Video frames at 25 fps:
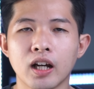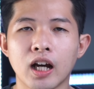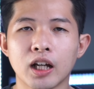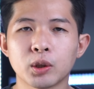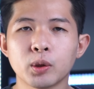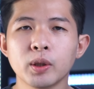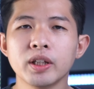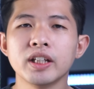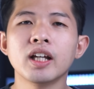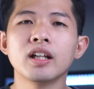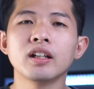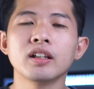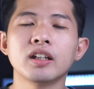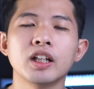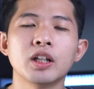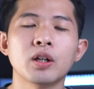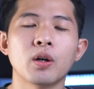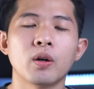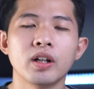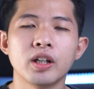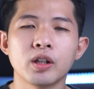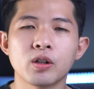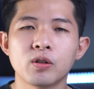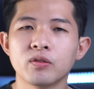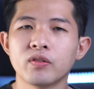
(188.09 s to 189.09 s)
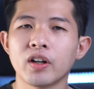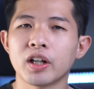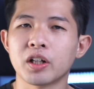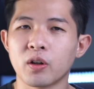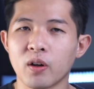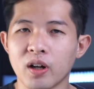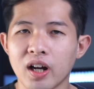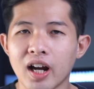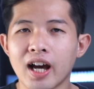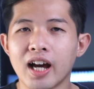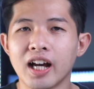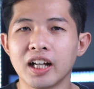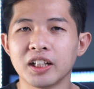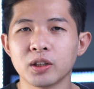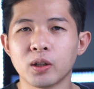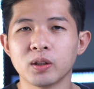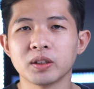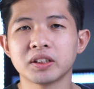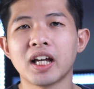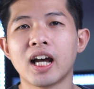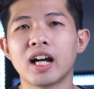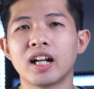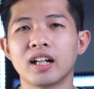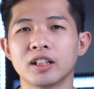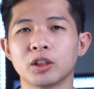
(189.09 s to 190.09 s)
À, tuy nhiên thì nói đi cũng phải nói lại, rõ
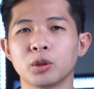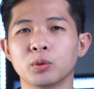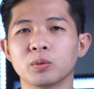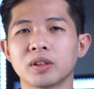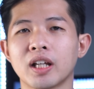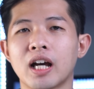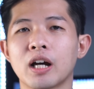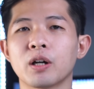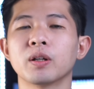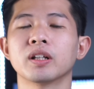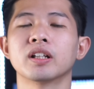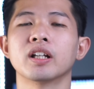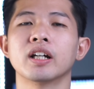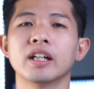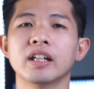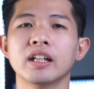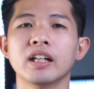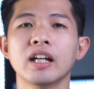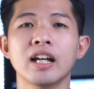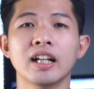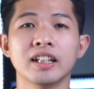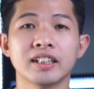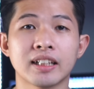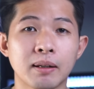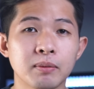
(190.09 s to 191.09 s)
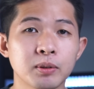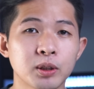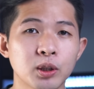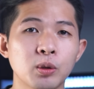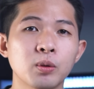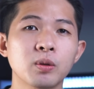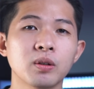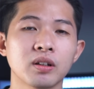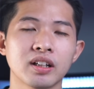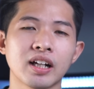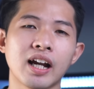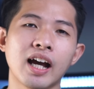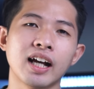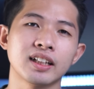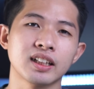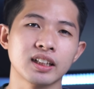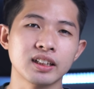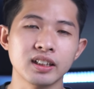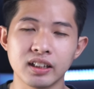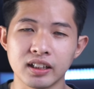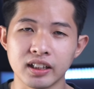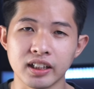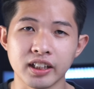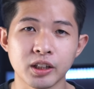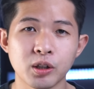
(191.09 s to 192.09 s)
ràng là chúng ta có thể thấy Samsung đã
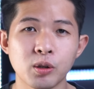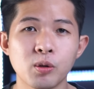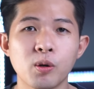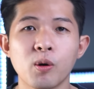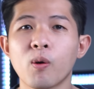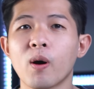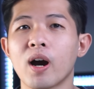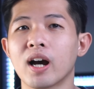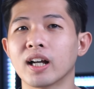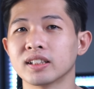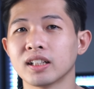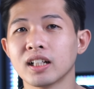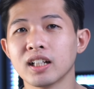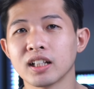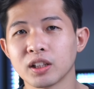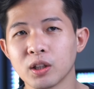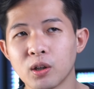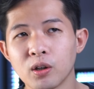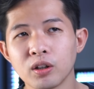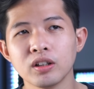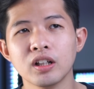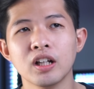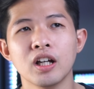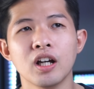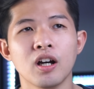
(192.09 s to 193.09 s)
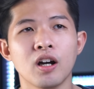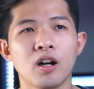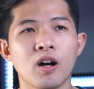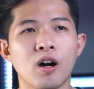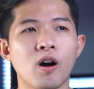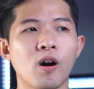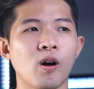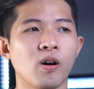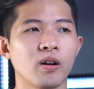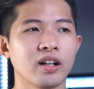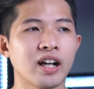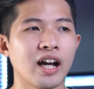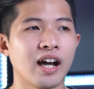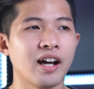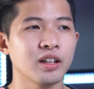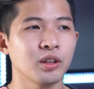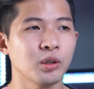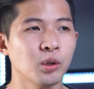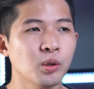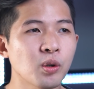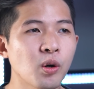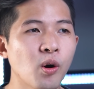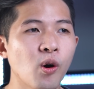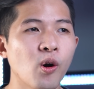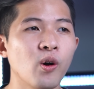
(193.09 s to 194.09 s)
xử lý khủng hoảng rất là tốt họ đã
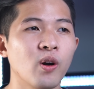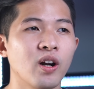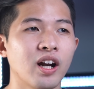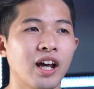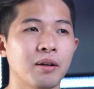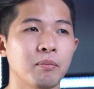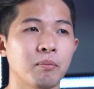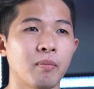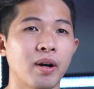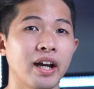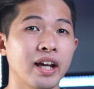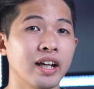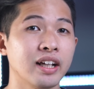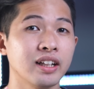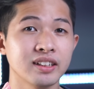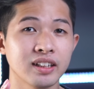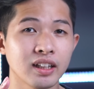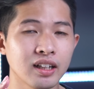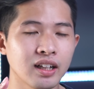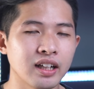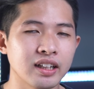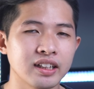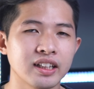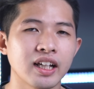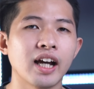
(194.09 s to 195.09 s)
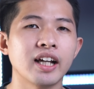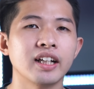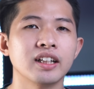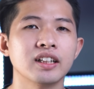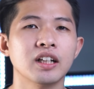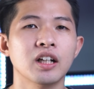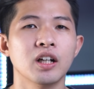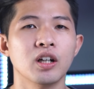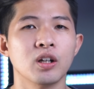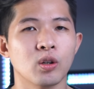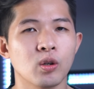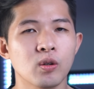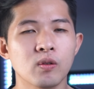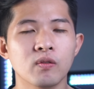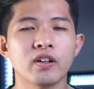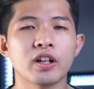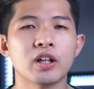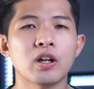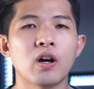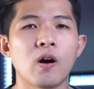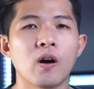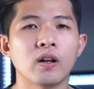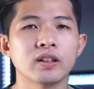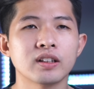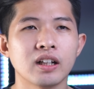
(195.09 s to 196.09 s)
thu hồi lại máy rất là nhanh cùng với
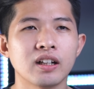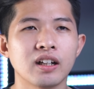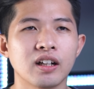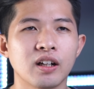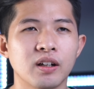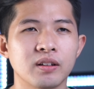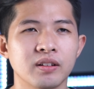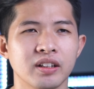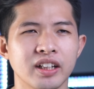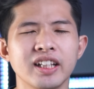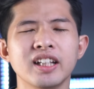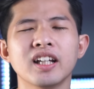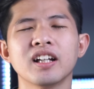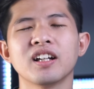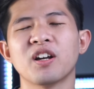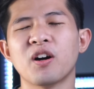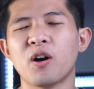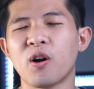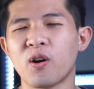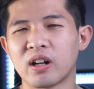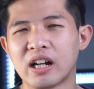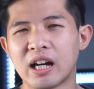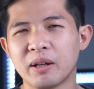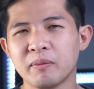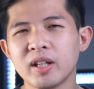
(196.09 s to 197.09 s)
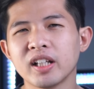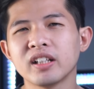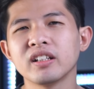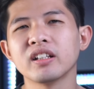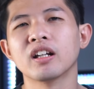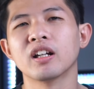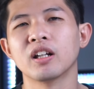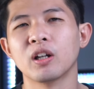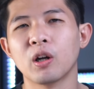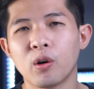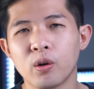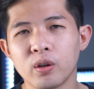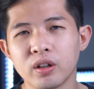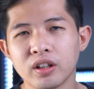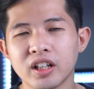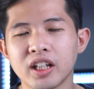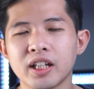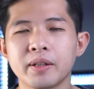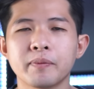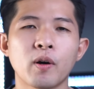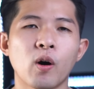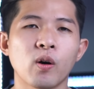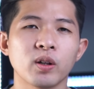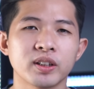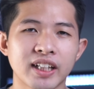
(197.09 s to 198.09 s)
đó rằng là ít nhất là họ đã biết nhận lỗi
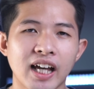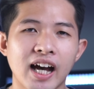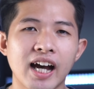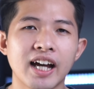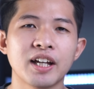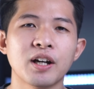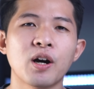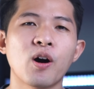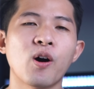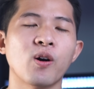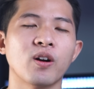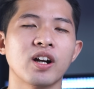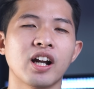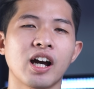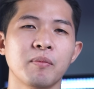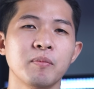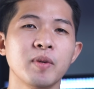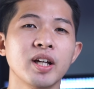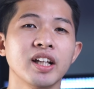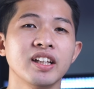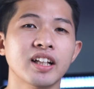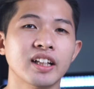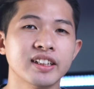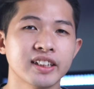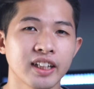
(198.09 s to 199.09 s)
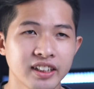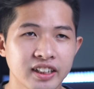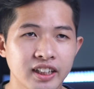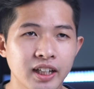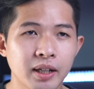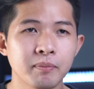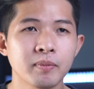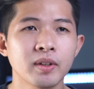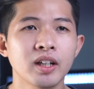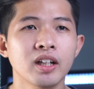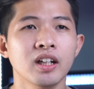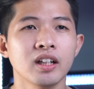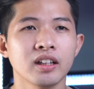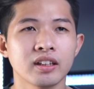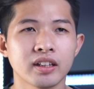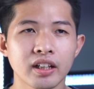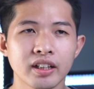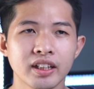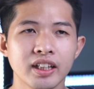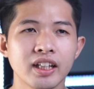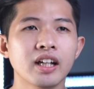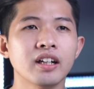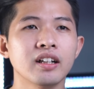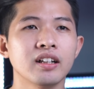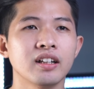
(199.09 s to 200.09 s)
khi mà họ sai họ đã biết nhận trách nhiệm tất
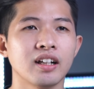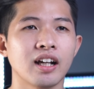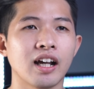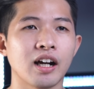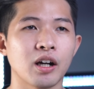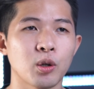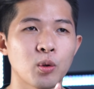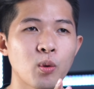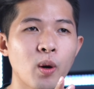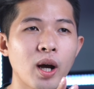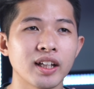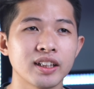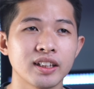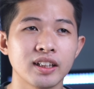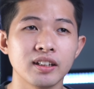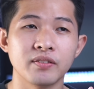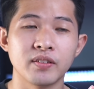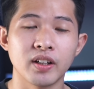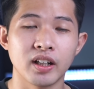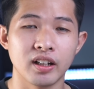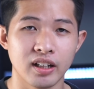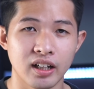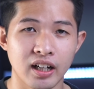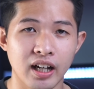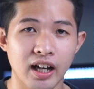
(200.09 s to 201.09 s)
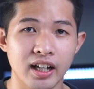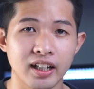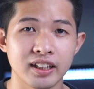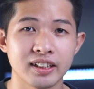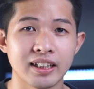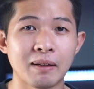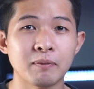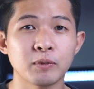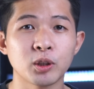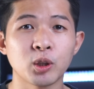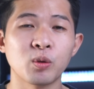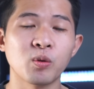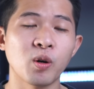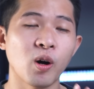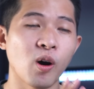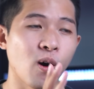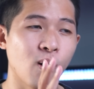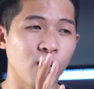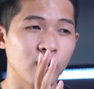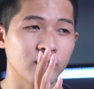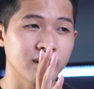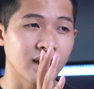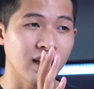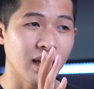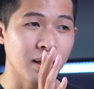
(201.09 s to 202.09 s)
nhiên là qua sự việc lần này samsung
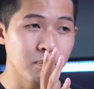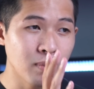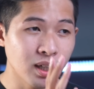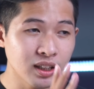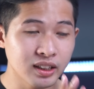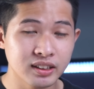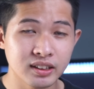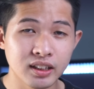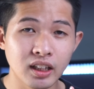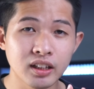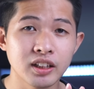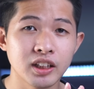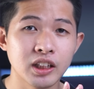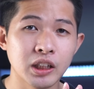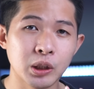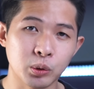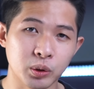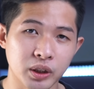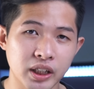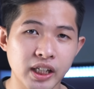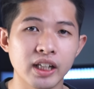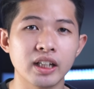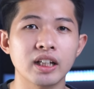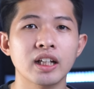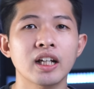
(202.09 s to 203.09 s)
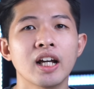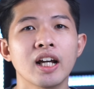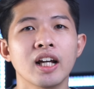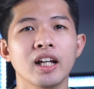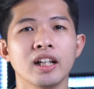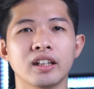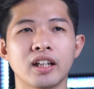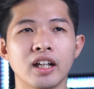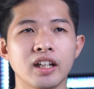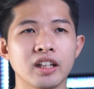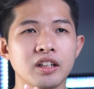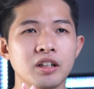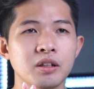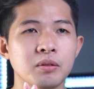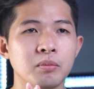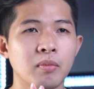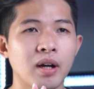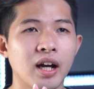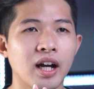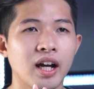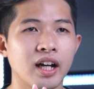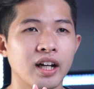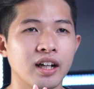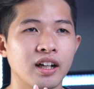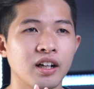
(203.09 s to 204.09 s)
họ sẽ mất rất nhiều tiền thế nhưng
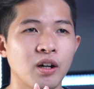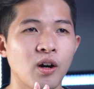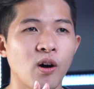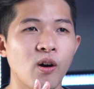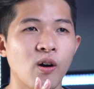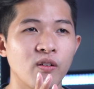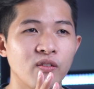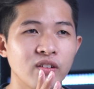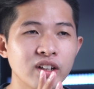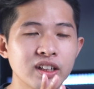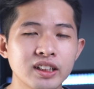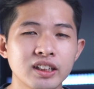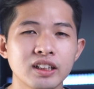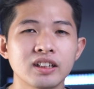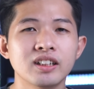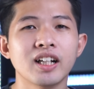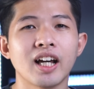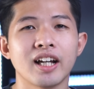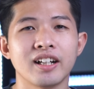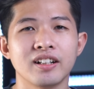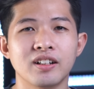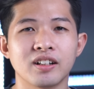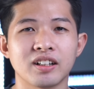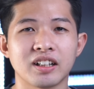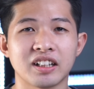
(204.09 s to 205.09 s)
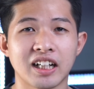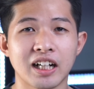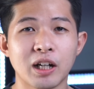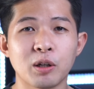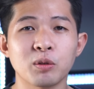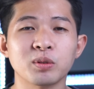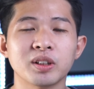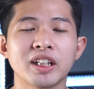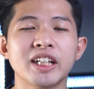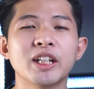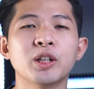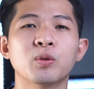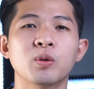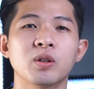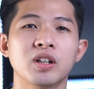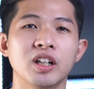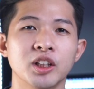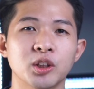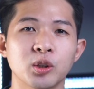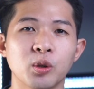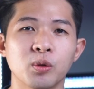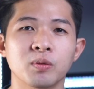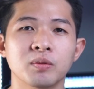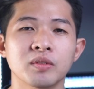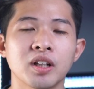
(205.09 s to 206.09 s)
mà họ vẫn giữ lại được cái lòng tin của
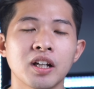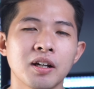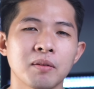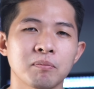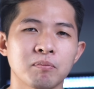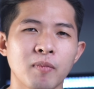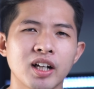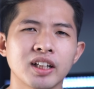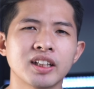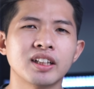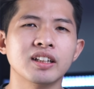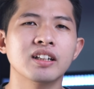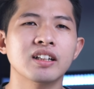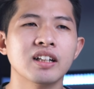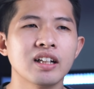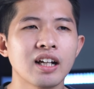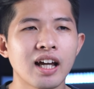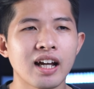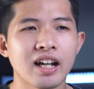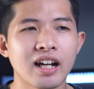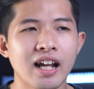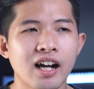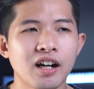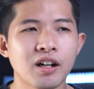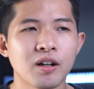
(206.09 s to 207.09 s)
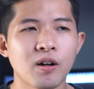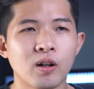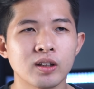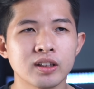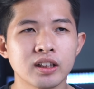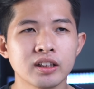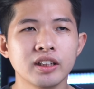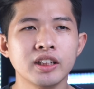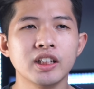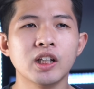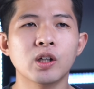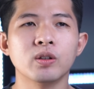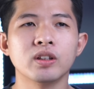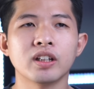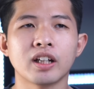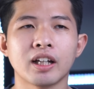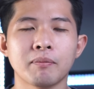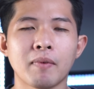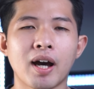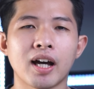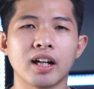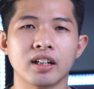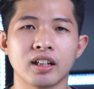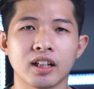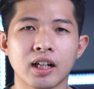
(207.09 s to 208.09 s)
người dùng bằng chứng là đã có rất nhiều những cái
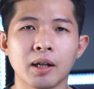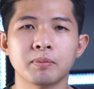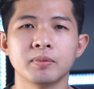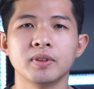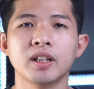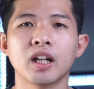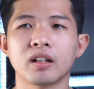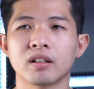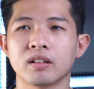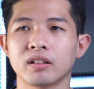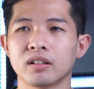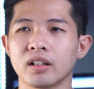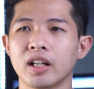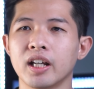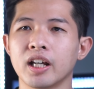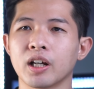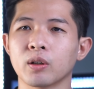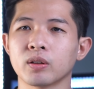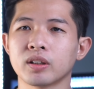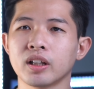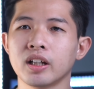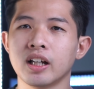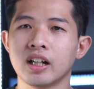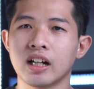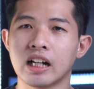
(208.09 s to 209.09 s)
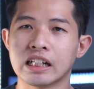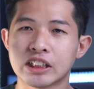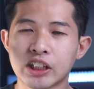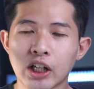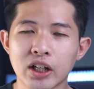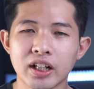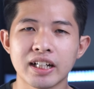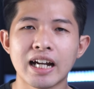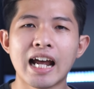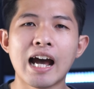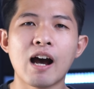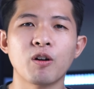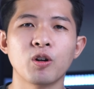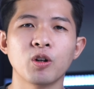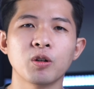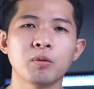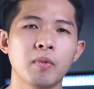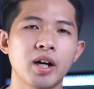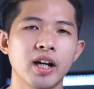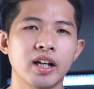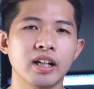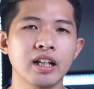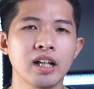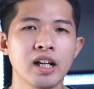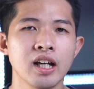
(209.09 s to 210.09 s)
bản cập nhật để có thể là shut down Note
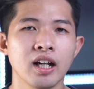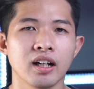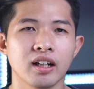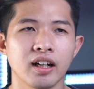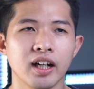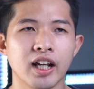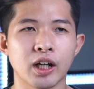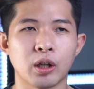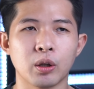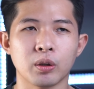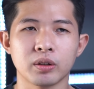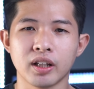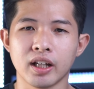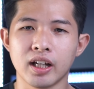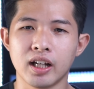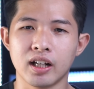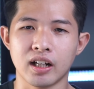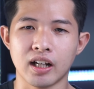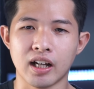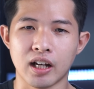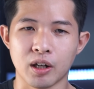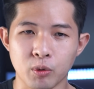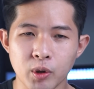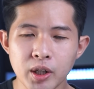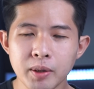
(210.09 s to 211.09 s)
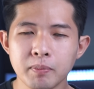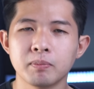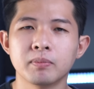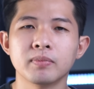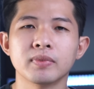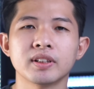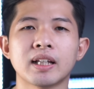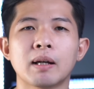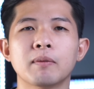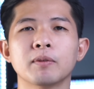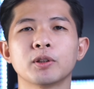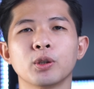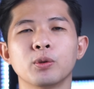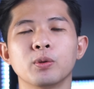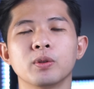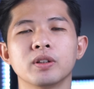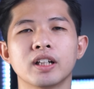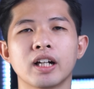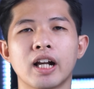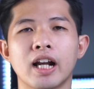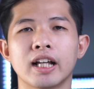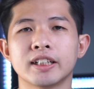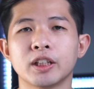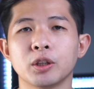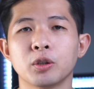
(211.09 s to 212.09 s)
7 để có thể là rip Samsung
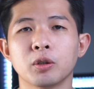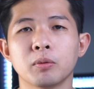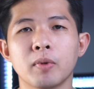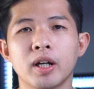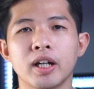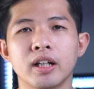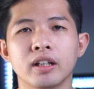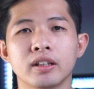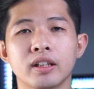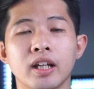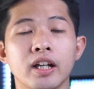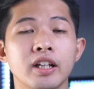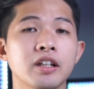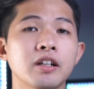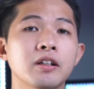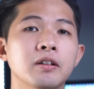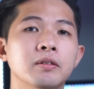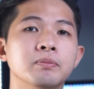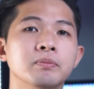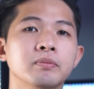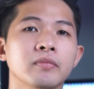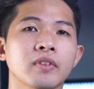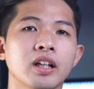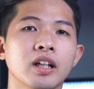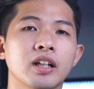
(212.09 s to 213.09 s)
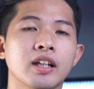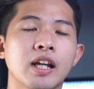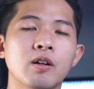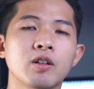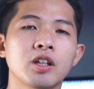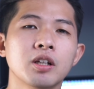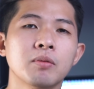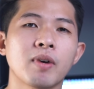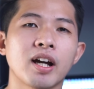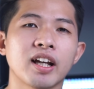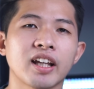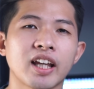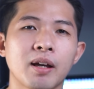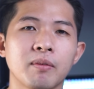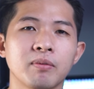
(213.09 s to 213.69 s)
Galaxy Note 7 thế nhưng nếu như mà anh